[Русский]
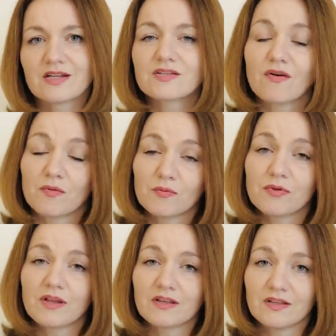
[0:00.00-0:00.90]
С вами
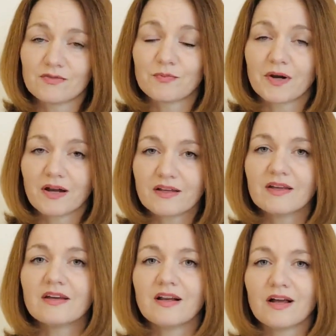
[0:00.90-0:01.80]
была гид в
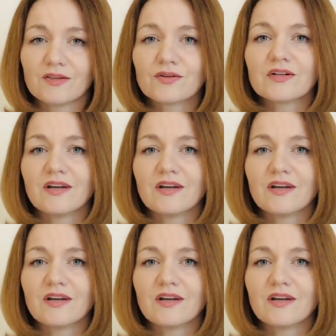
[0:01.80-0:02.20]
Праге Элеонора